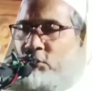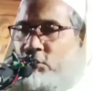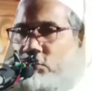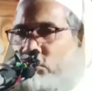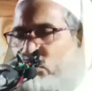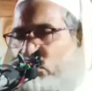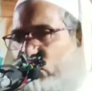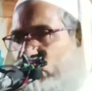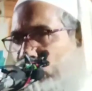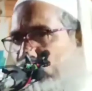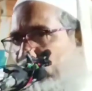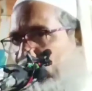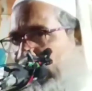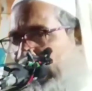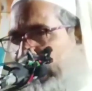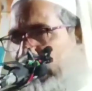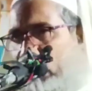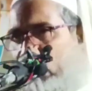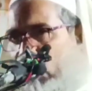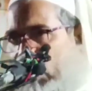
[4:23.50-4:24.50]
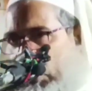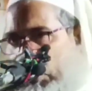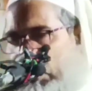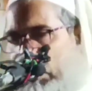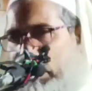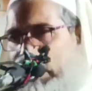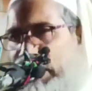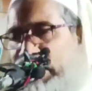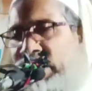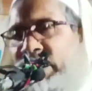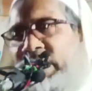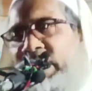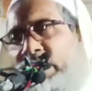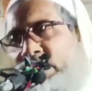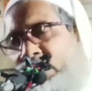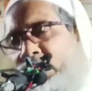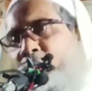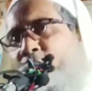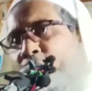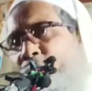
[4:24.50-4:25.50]
যিশু ও মাই গড হে
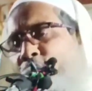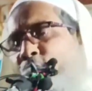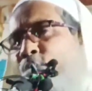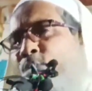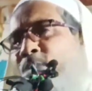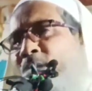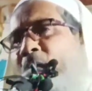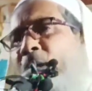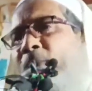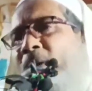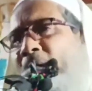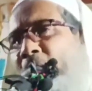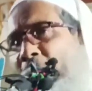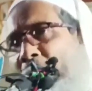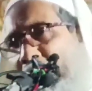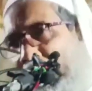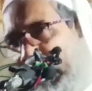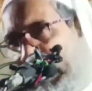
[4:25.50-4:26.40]
যিশু তুমি আমার